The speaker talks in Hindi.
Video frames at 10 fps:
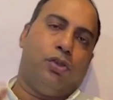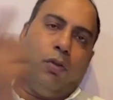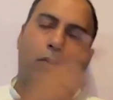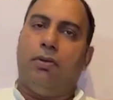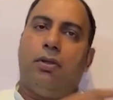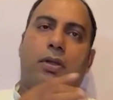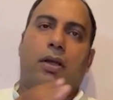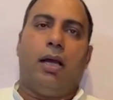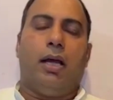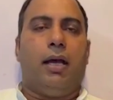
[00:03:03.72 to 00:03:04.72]
जो
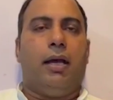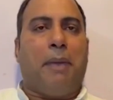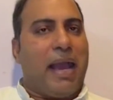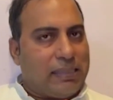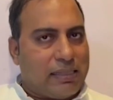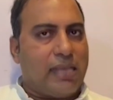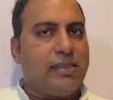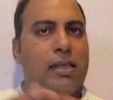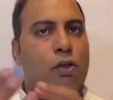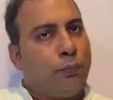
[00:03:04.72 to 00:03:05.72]
आ,
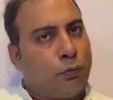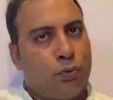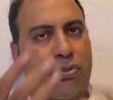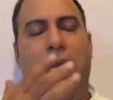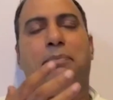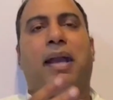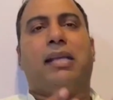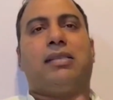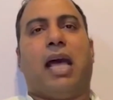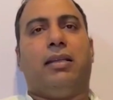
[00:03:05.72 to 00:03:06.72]
पाकिस्तान से गुप्त सूचनाएं
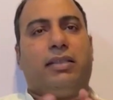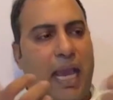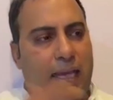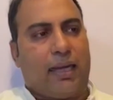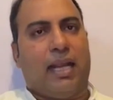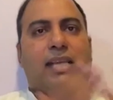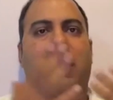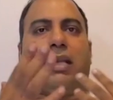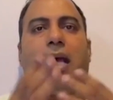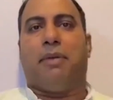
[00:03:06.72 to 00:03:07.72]
पाकिस्तान क्या करना
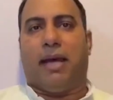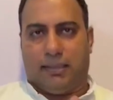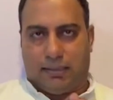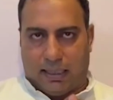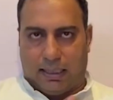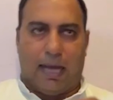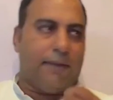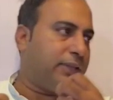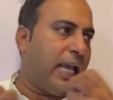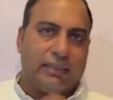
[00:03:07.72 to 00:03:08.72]
चाहता है भारत के
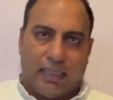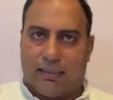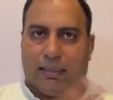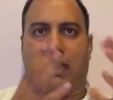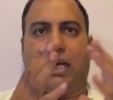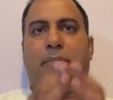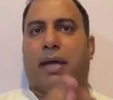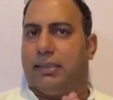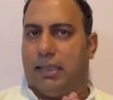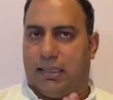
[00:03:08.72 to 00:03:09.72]
खिलाफ क्या षडयंत्र कर रहा है
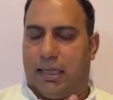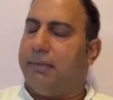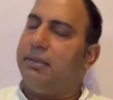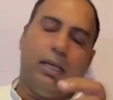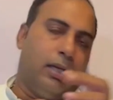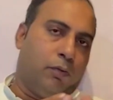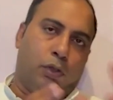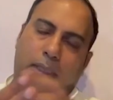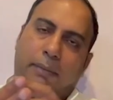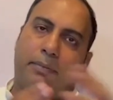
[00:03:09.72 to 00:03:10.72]
भारत के खिलाफ
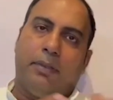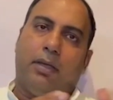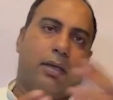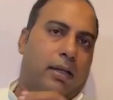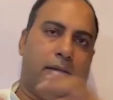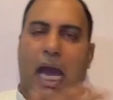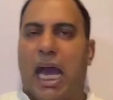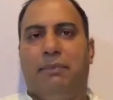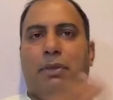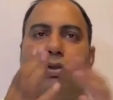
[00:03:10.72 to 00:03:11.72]
वो सब
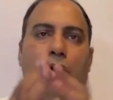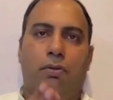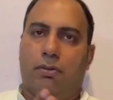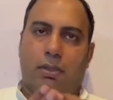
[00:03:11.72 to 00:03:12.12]
आईबी को